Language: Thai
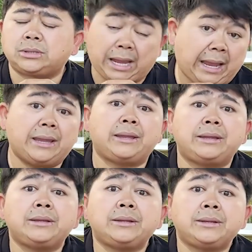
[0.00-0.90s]
ตาย
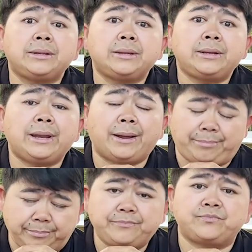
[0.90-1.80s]
นะครับ
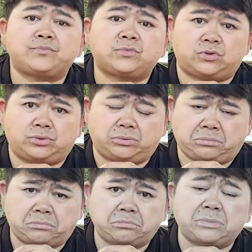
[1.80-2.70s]

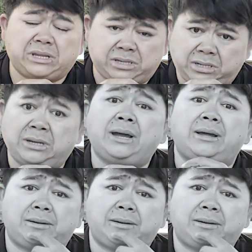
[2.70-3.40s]
ติดเชื้อ